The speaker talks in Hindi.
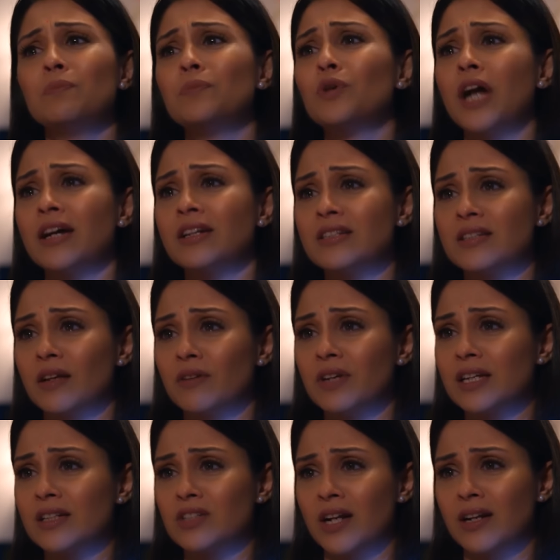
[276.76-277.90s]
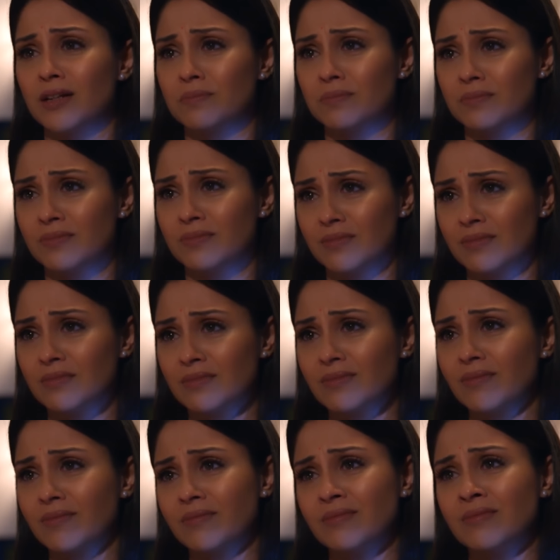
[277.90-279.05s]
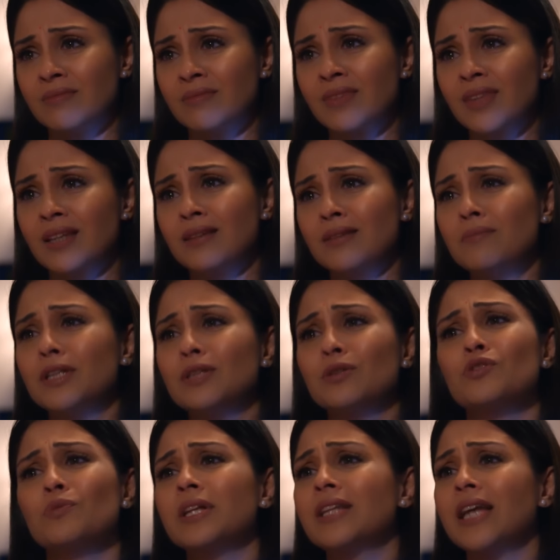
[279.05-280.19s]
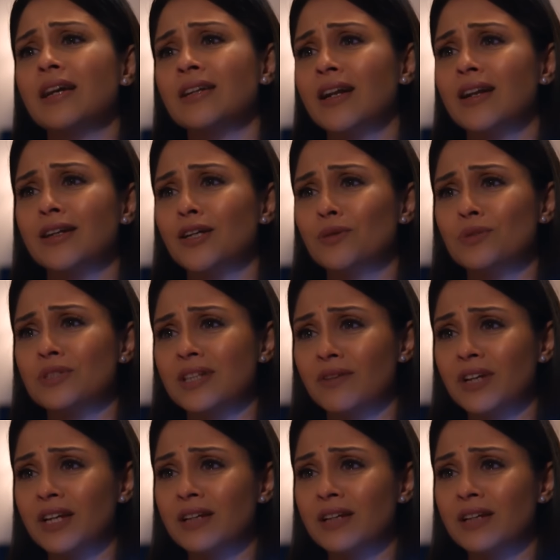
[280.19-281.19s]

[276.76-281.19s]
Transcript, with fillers: पुरानी सभी की झलक मैं तुझ में देखने लगी हूँ उसकी